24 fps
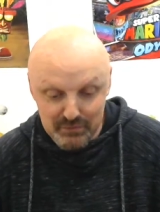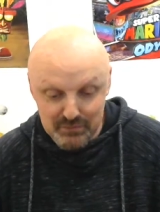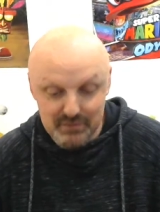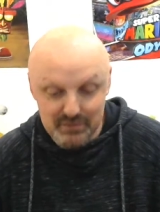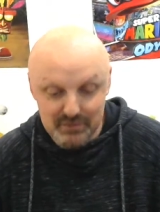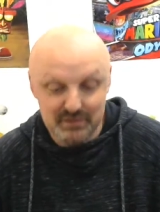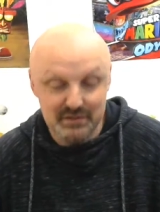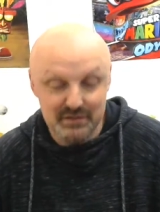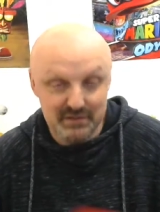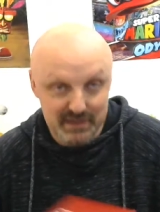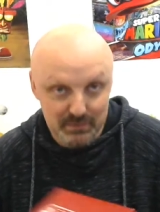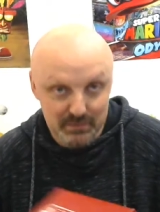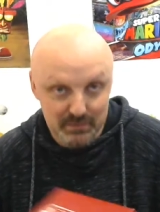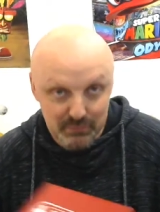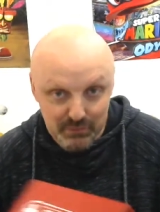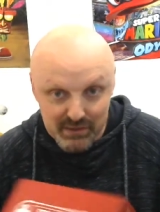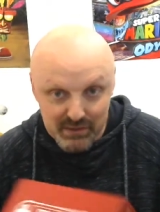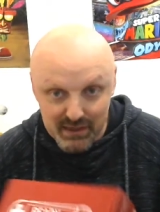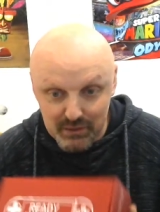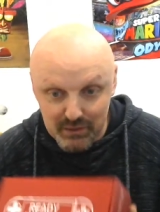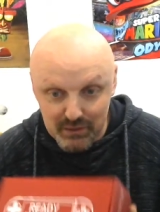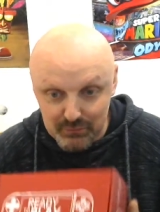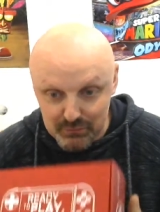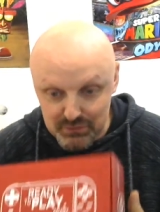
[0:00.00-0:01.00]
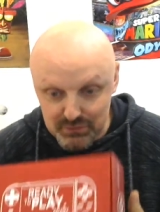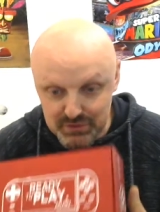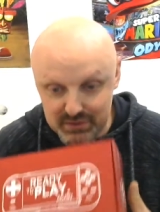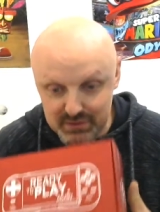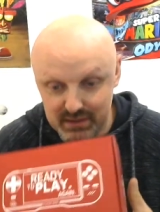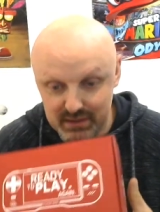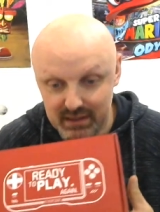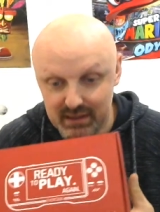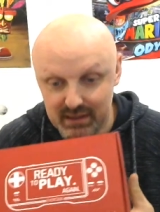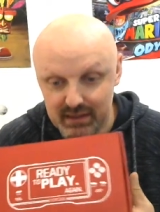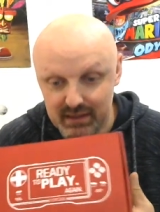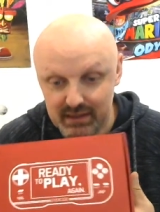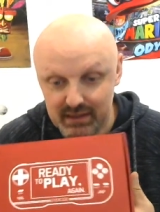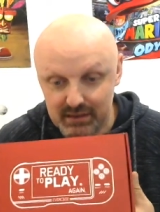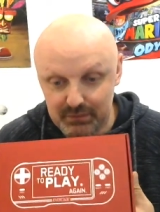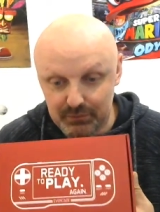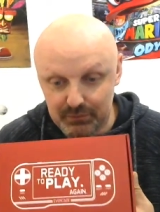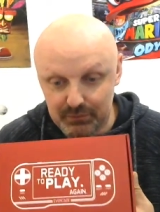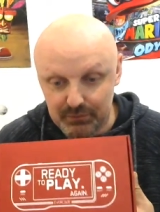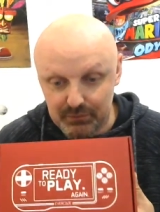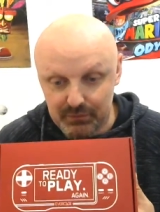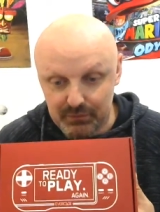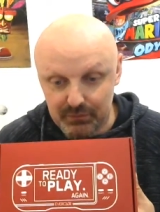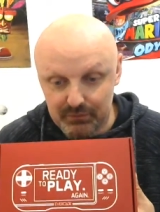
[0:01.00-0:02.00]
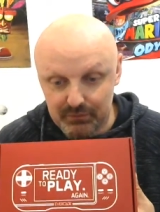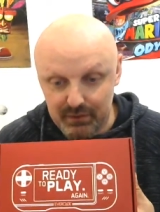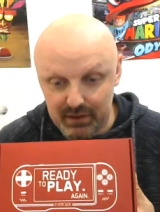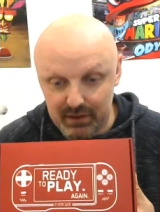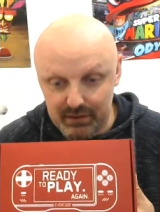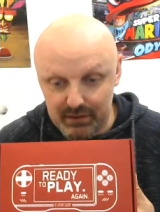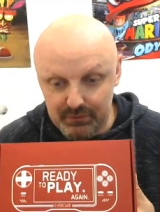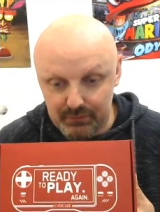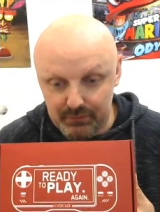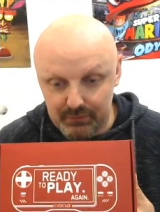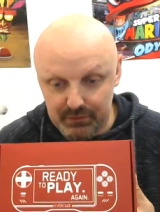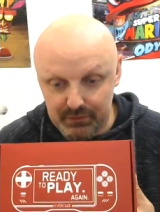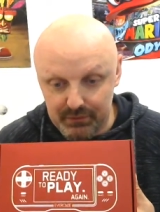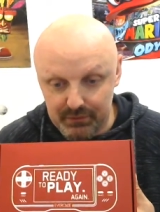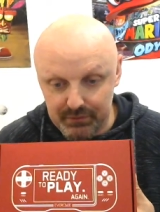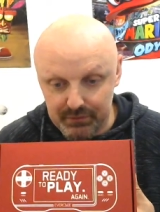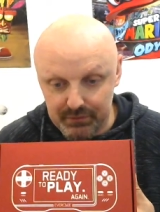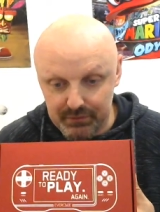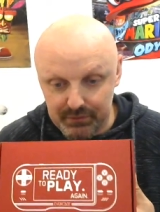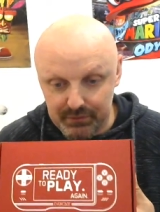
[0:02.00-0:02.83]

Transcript: le système de cartouche, Donc voilà, donc